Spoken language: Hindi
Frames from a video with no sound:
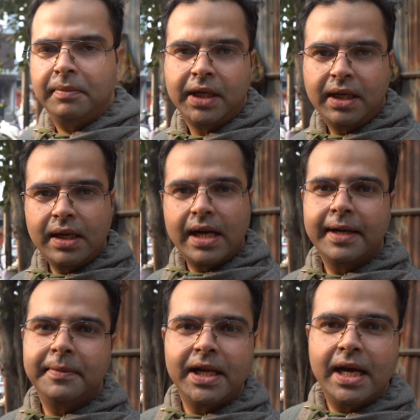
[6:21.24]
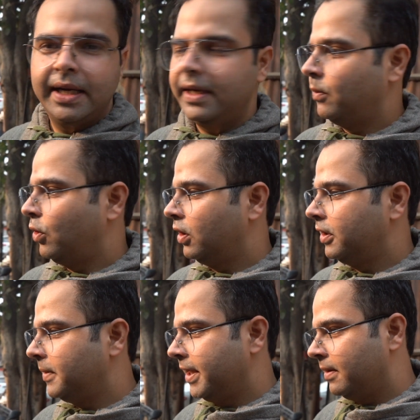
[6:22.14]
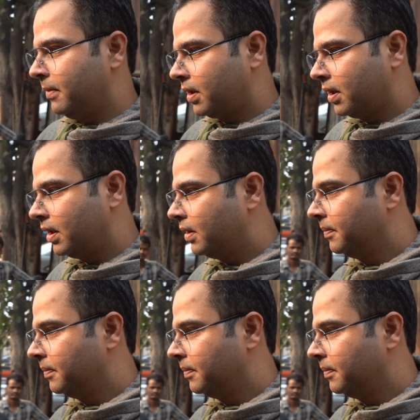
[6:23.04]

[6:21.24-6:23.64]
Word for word: मटन खा के मज़ा आ गया बहुत ही बढ़िया मक्खन